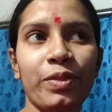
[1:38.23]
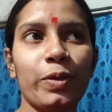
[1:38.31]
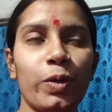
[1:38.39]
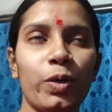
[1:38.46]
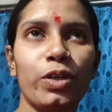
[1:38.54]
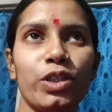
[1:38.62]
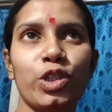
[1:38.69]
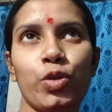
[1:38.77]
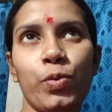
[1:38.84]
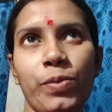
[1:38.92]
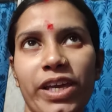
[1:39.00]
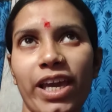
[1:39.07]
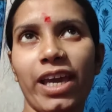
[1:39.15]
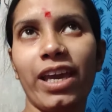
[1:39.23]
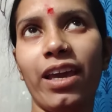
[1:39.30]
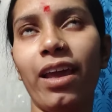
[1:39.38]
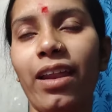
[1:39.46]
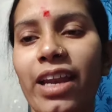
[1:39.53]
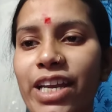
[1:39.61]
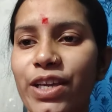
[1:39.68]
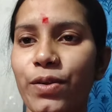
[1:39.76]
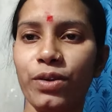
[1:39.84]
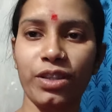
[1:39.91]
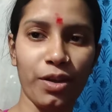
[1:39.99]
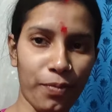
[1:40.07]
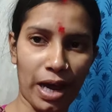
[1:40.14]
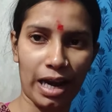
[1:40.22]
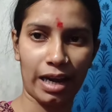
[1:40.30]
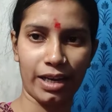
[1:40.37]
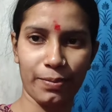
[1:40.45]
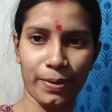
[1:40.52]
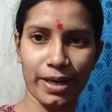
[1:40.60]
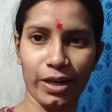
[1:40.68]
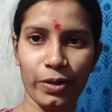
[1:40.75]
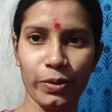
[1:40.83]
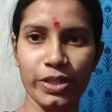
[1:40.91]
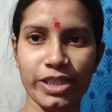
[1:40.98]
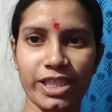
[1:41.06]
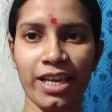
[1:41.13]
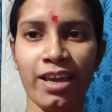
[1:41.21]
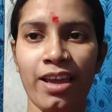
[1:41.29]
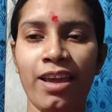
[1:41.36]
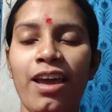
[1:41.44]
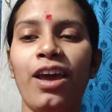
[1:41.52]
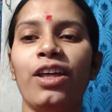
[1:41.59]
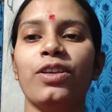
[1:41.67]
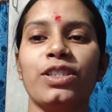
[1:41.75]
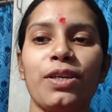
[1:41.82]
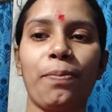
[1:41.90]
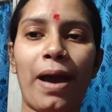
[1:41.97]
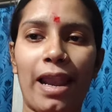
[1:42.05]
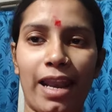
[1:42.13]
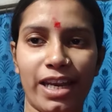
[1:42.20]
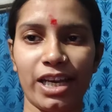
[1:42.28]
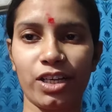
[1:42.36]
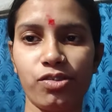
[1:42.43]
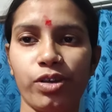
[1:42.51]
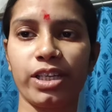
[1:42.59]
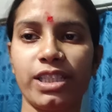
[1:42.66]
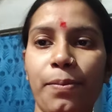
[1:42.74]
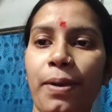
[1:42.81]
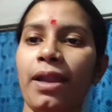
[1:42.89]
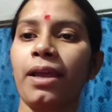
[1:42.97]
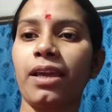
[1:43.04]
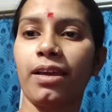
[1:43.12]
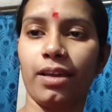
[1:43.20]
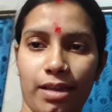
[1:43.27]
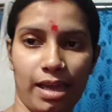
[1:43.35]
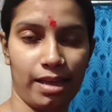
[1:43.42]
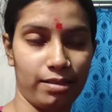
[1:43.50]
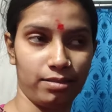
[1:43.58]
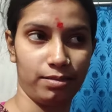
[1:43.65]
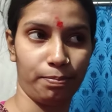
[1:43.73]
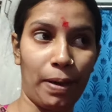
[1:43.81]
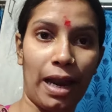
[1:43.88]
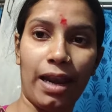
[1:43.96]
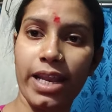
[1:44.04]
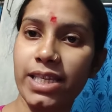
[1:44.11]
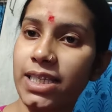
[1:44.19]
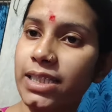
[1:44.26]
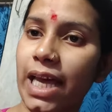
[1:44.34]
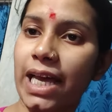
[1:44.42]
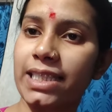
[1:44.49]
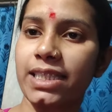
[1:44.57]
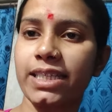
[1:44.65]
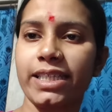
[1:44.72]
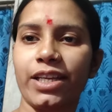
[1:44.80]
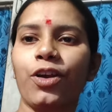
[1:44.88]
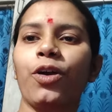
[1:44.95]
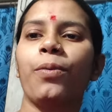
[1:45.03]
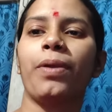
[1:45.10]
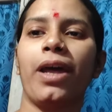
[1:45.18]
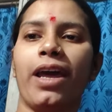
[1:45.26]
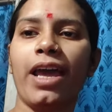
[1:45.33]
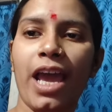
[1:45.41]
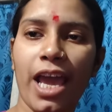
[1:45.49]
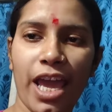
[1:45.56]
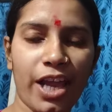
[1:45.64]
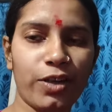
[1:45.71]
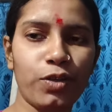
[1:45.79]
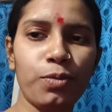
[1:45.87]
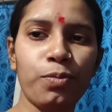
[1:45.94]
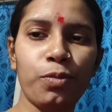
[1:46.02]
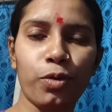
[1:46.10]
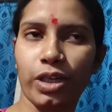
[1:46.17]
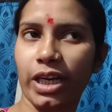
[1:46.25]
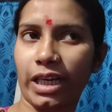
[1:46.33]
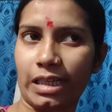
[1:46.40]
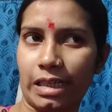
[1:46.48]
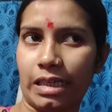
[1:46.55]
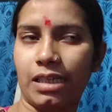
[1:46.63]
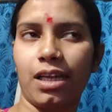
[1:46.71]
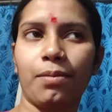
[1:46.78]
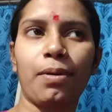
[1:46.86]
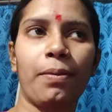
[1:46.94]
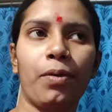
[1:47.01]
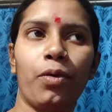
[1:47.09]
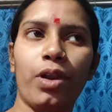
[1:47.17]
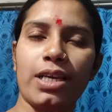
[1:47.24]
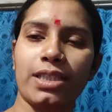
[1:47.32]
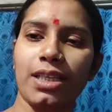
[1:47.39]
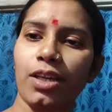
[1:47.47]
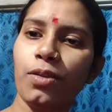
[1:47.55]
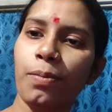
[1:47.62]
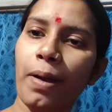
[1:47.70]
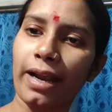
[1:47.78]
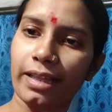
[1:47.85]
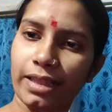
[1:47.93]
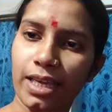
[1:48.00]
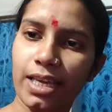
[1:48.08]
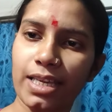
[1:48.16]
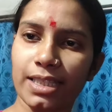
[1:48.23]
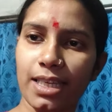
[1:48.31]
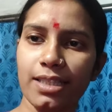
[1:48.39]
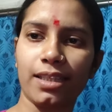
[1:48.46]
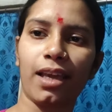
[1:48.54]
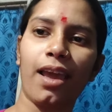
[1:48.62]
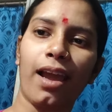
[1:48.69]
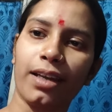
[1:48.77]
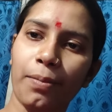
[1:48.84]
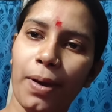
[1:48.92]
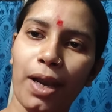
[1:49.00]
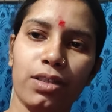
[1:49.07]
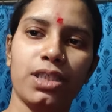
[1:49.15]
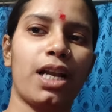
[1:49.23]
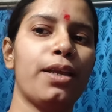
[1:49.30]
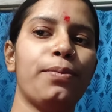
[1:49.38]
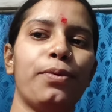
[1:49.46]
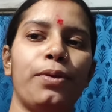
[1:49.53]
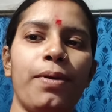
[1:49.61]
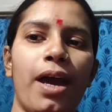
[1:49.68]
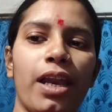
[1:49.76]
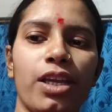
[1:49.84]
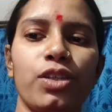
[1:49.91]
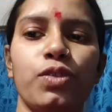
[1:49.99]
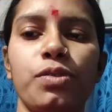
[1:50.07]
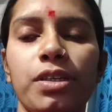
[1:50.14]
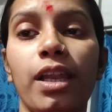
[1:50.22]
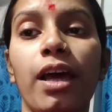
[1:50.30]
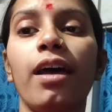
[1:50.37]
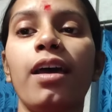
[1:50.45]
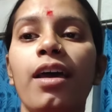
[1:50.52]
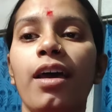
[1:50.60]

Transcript: তো সুমিকে রেডি করতে পার্লারে পাঠানো হয়েছে তো সে পার্লারে একটু গেছে মানে পার্লারে যে সাজতে সেরকম না একটু মুখটাকে ঠিকঠাকভাবে করে আসতে কিন্তু বাড়িতেই এসে সে একটা ভালো শাড়ি পরবে আর কিছুই না